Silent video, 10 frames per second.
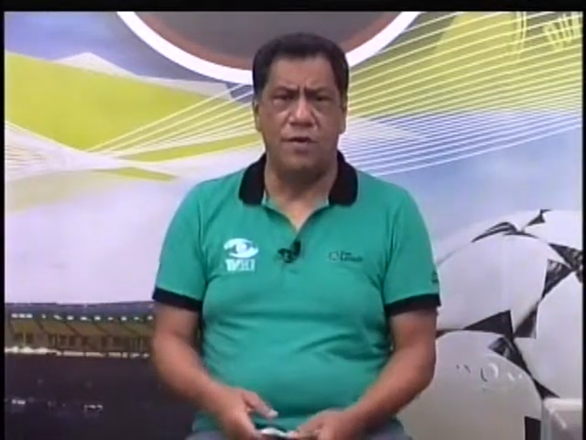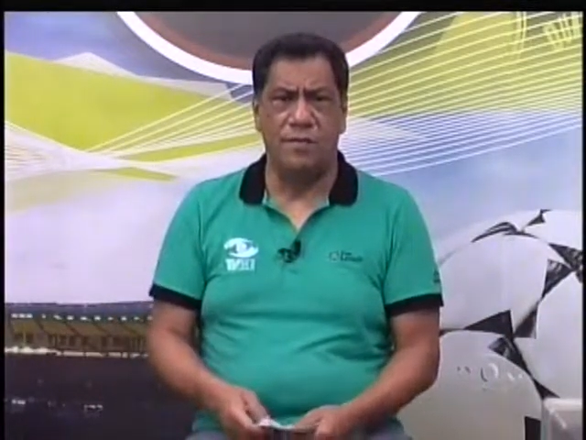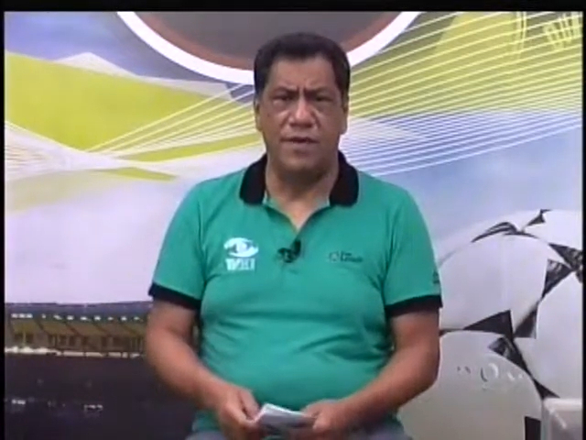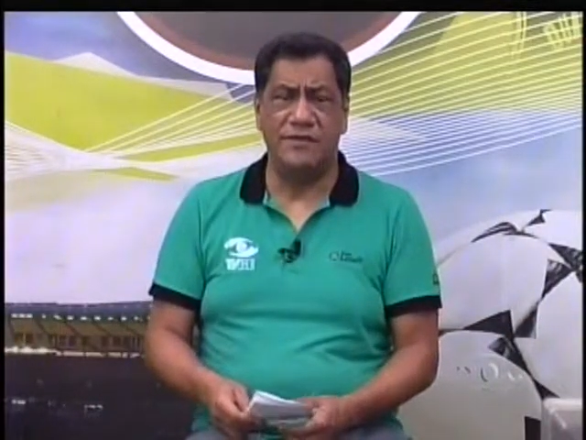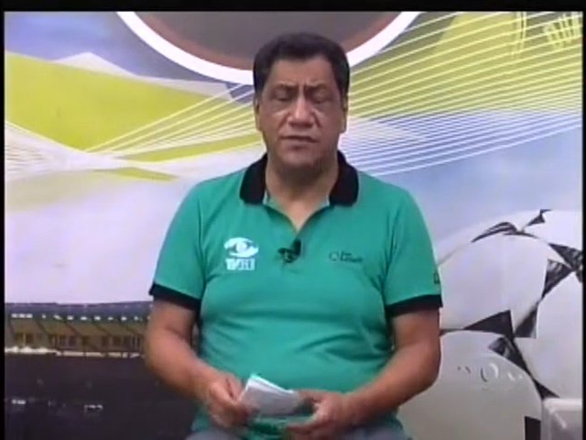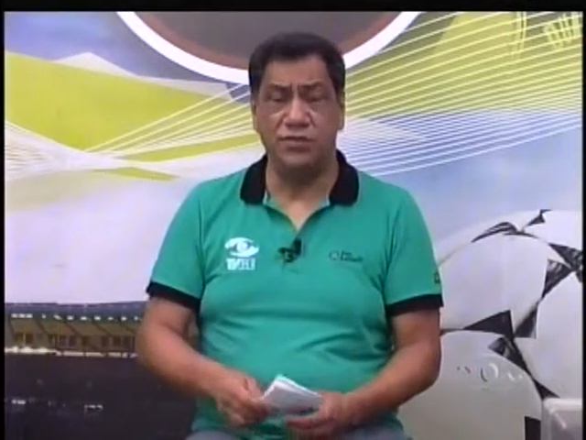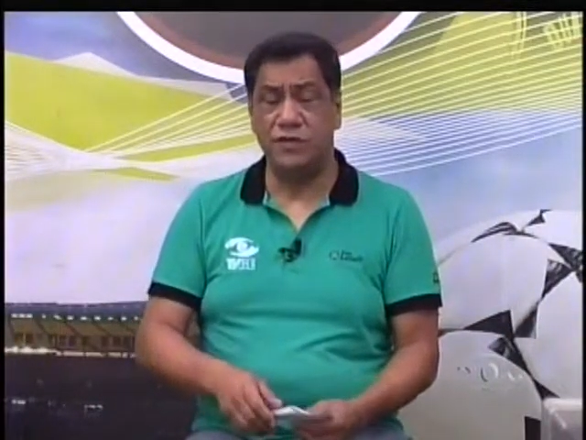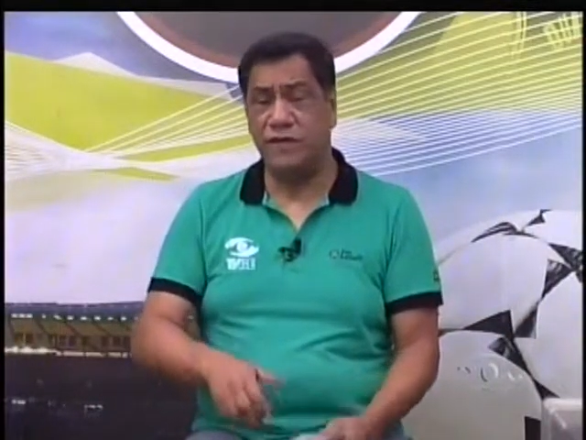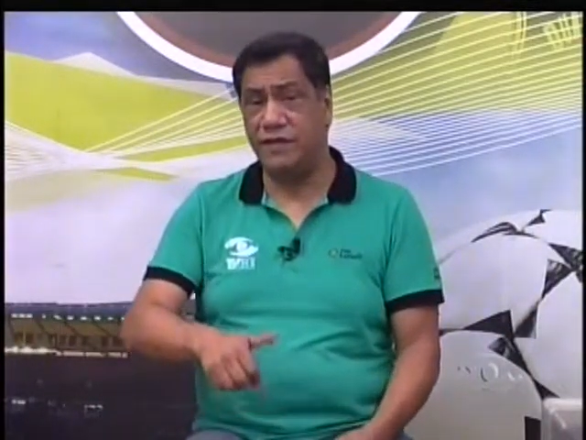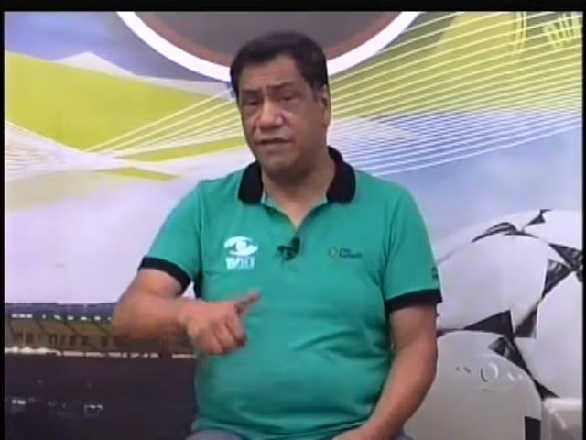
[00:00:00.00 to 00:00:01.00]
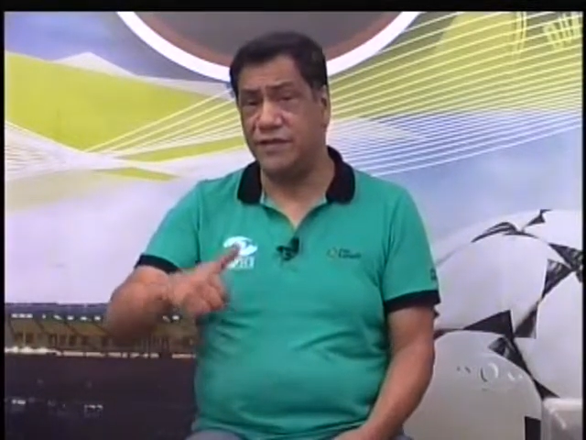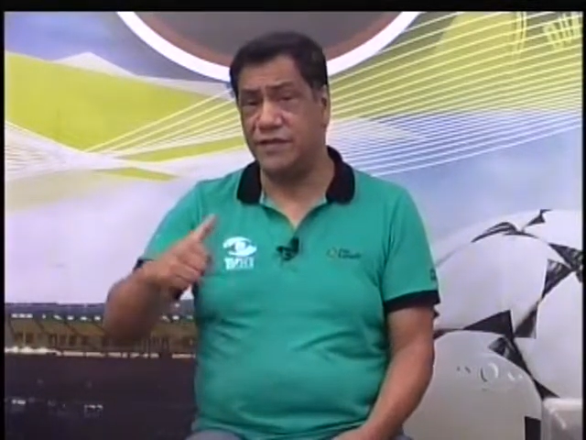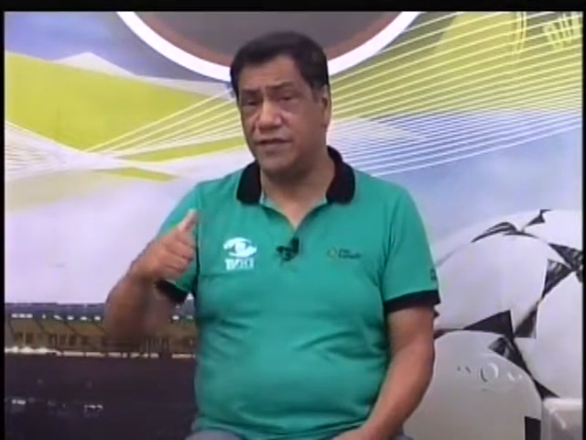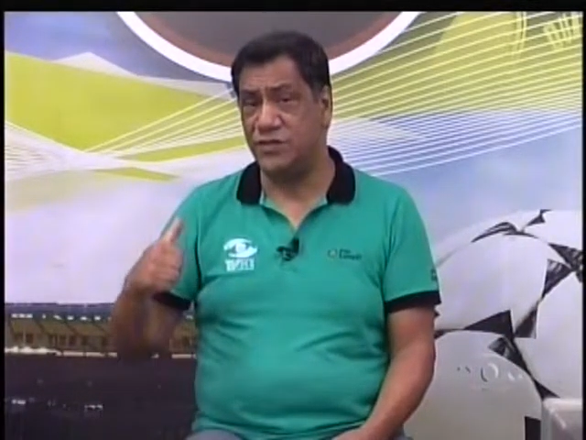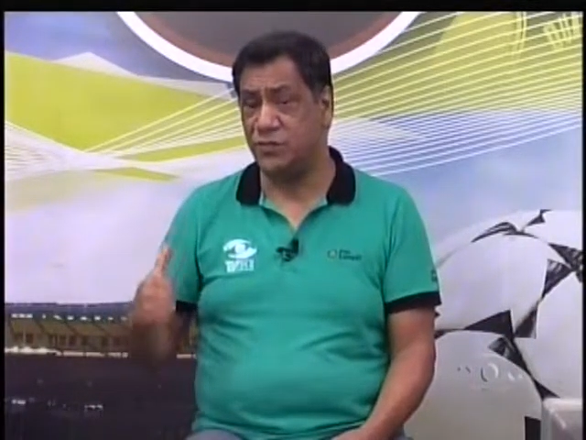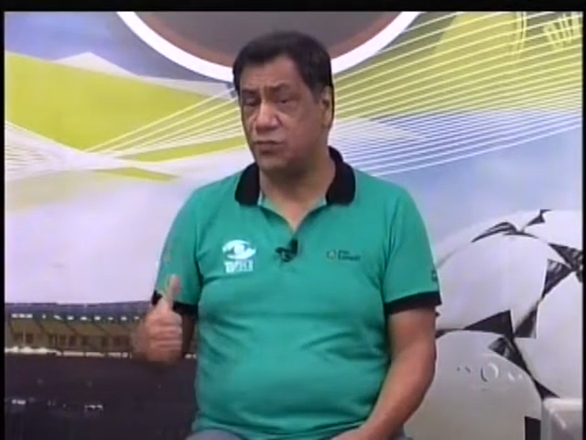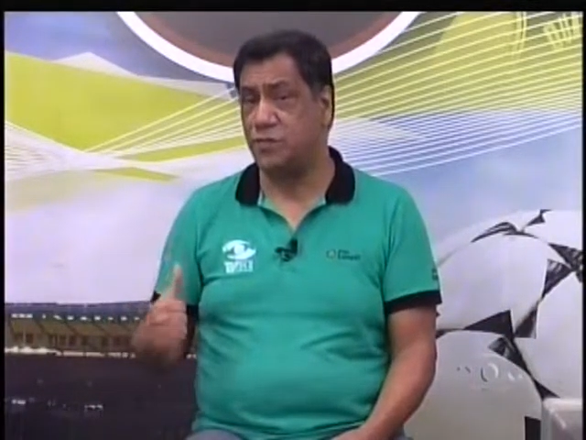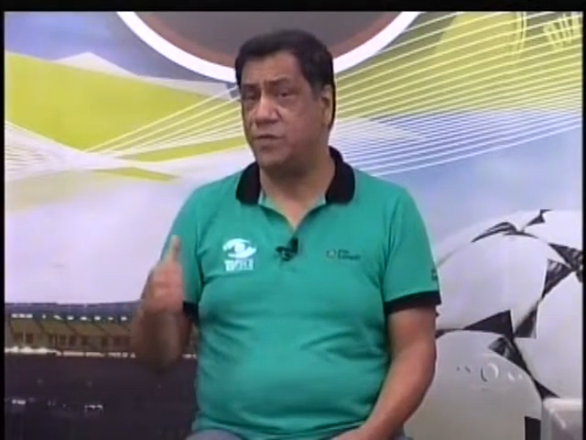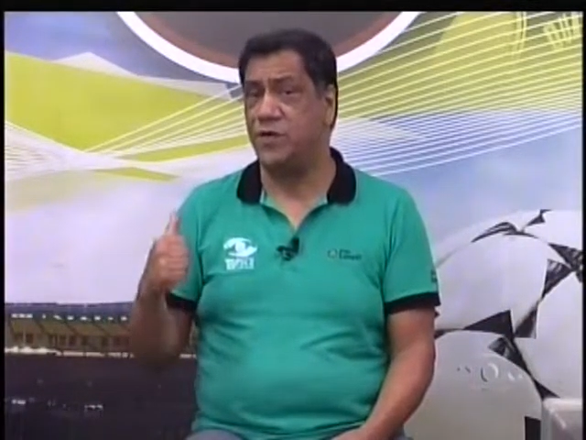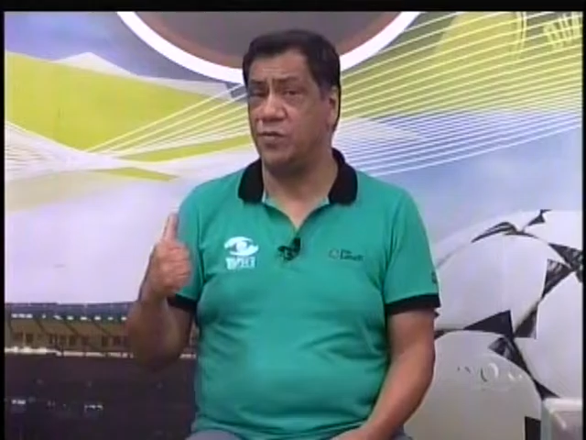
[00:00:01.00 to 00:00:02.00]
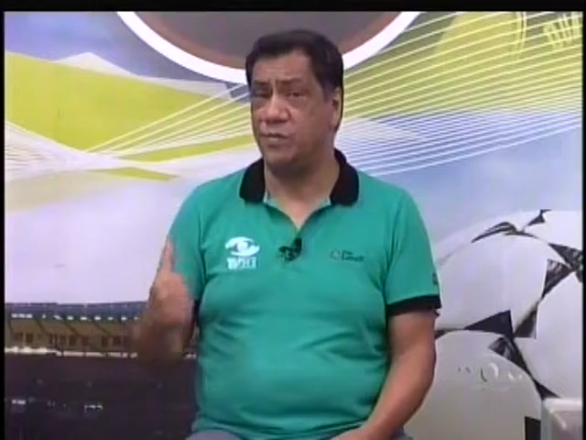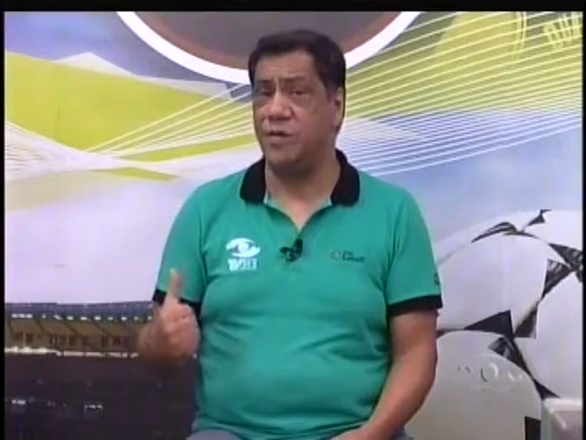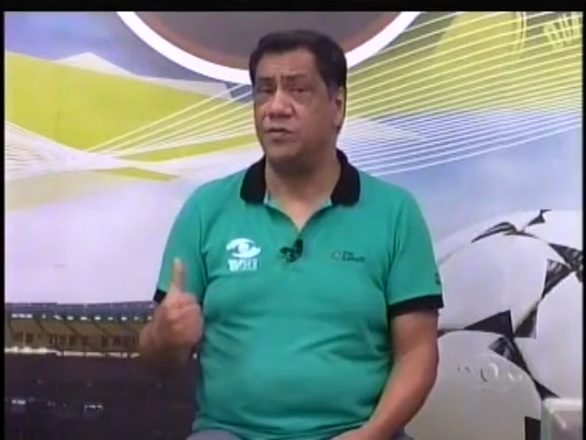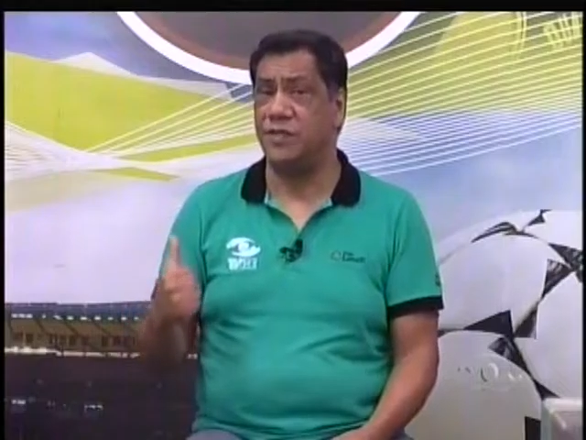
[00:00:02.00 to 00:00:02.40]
mas se o Joinville faz aqueles gols que perdeu no primeiro